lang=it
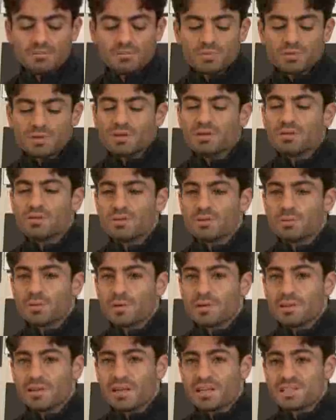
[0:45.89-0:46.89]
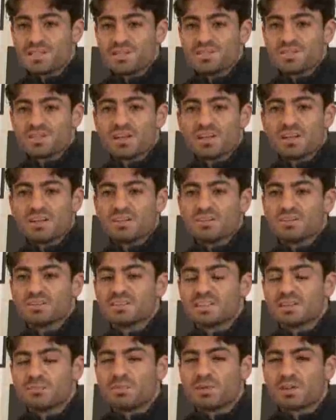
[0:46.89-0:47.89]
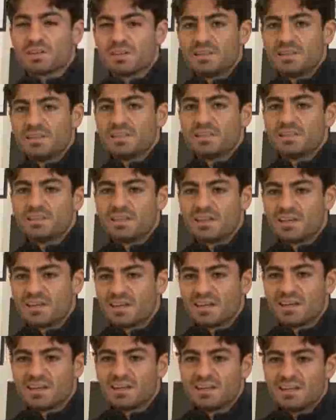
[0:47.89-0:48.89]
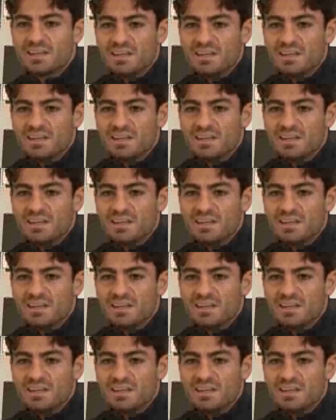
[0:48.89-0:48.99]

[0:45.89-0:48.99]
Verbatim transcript: Però noi dobbiamo andarci cioè, a giocare la nostra partita